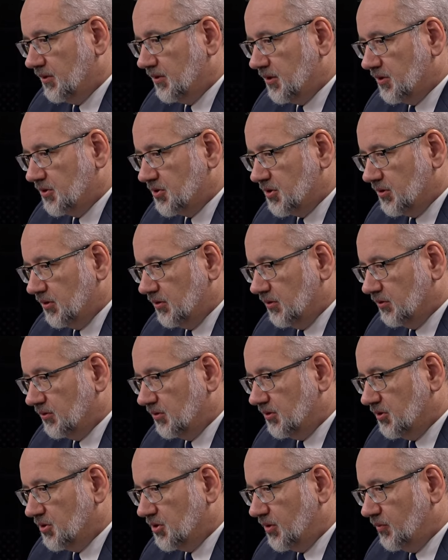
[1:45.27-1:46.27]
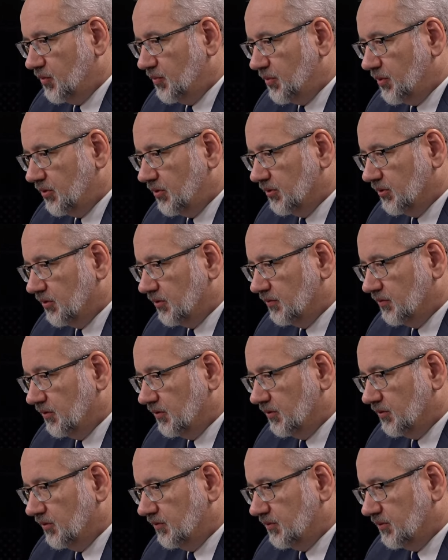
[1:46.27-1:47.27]
też lotniczemu
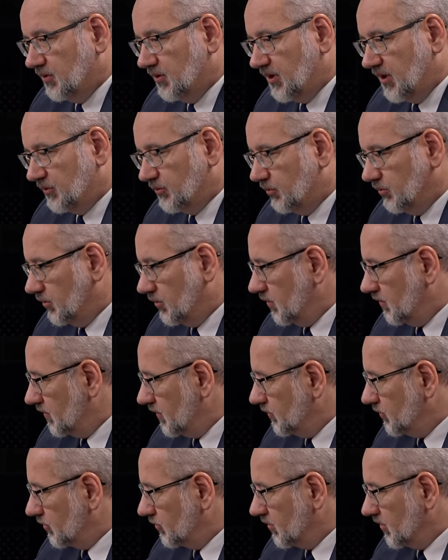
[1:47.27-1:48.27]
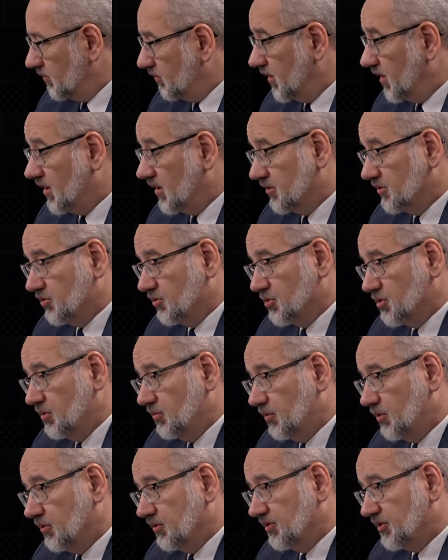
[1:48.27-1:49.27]
pogotowiowi ratunkowemu, które bardzo
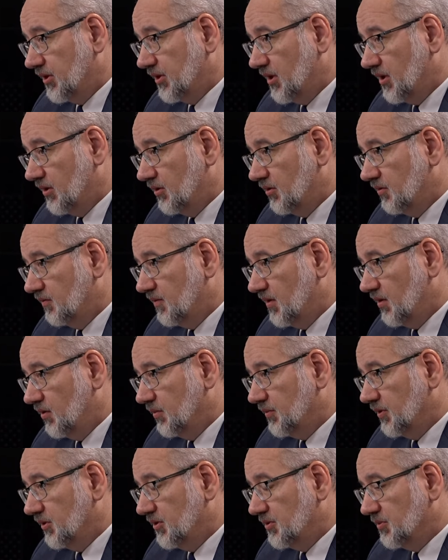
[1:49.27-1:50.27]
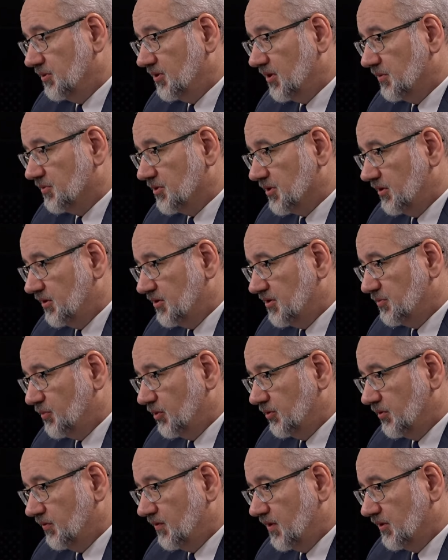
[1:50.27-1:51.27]
szybko zareagowało. Mieliśmy tam
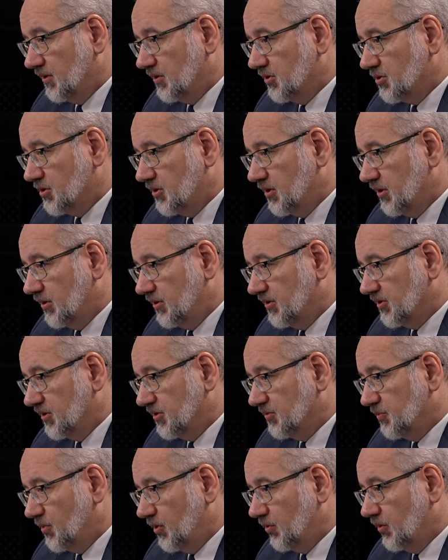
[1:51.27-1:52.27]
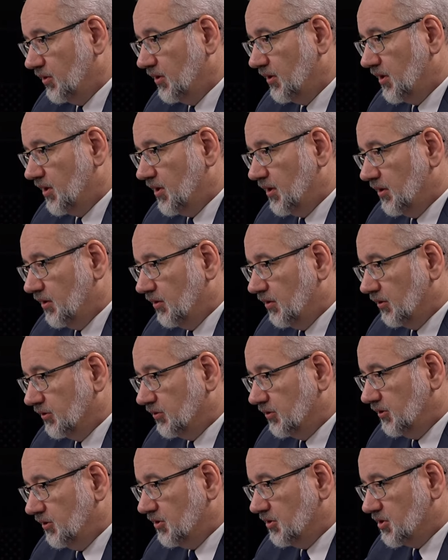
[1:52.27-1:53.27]
zadysponowane cztery zespoły
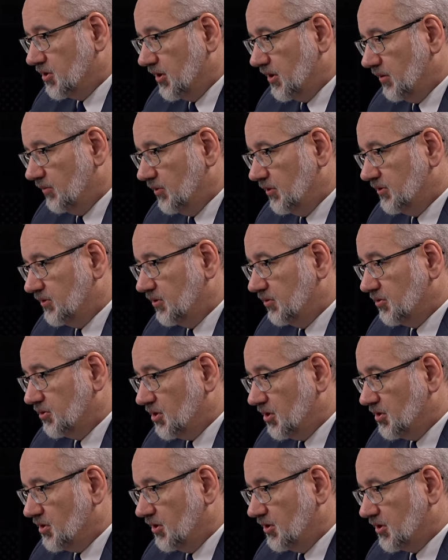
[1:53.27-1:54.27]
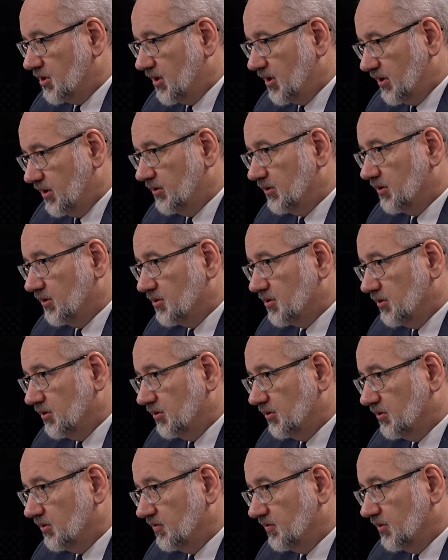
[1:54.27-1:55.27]
lotnicze, blisko 10 karetek, czyli
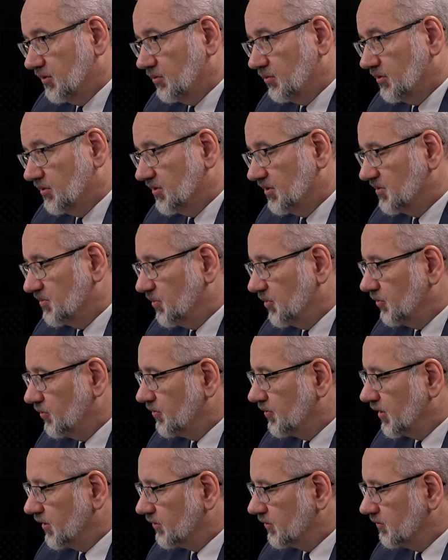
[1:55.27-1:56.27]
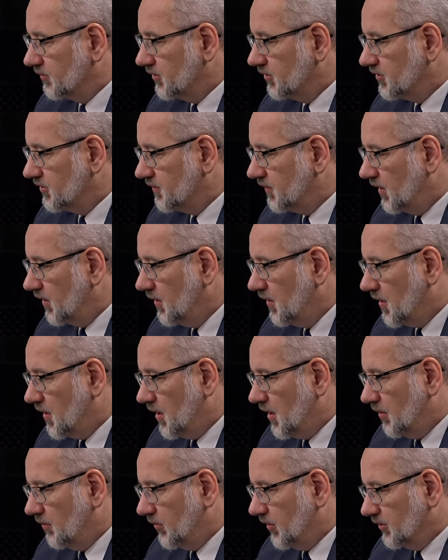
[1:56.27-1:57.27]
tych zwykłych zespołów ratownictwa
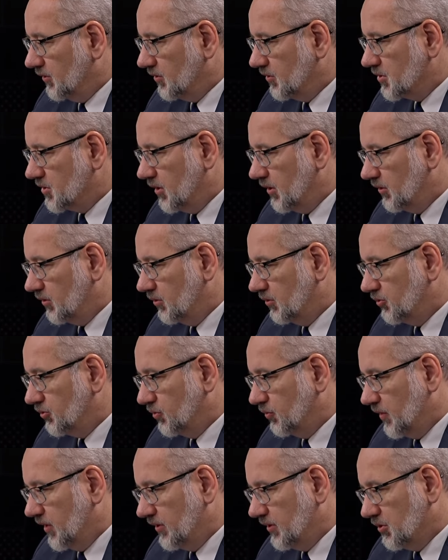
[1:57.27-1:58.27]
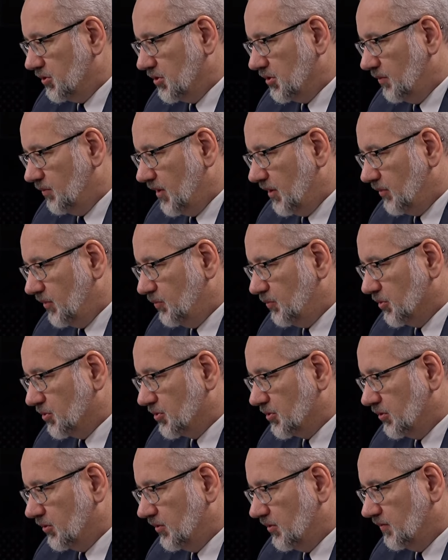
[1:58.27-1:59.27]
medycznego. Sumarycznie mamy
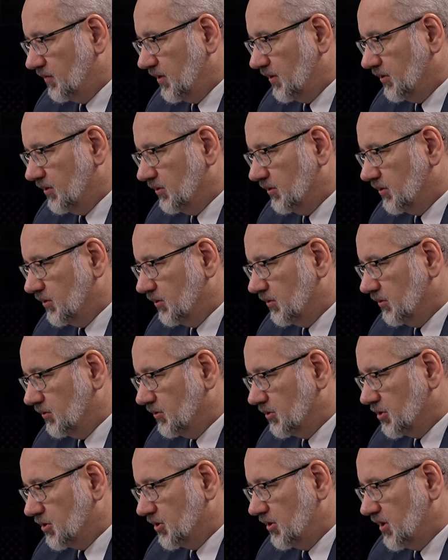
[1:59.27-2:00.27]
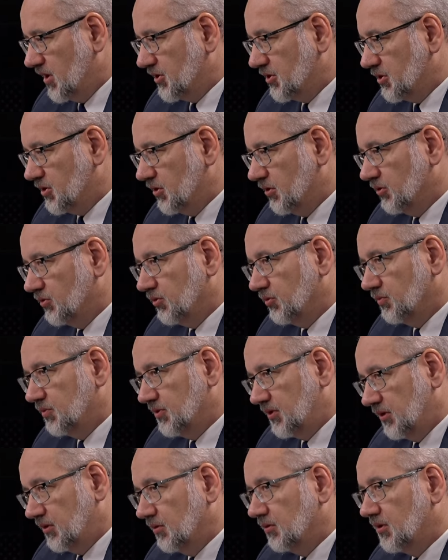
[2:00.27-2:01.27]
poszkodowanych 13 e, osób,
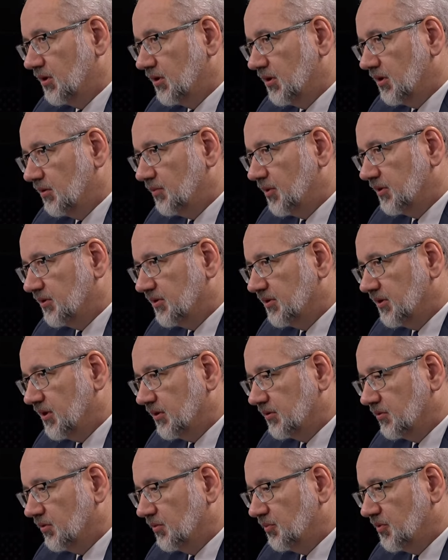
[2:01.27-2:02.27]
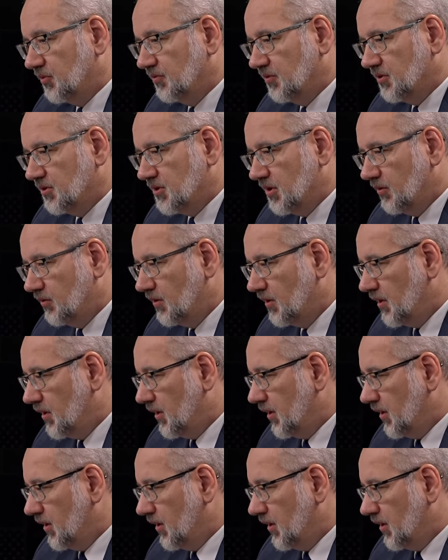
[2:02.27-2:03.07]
z tego, tak jak pan redaktor powiedział,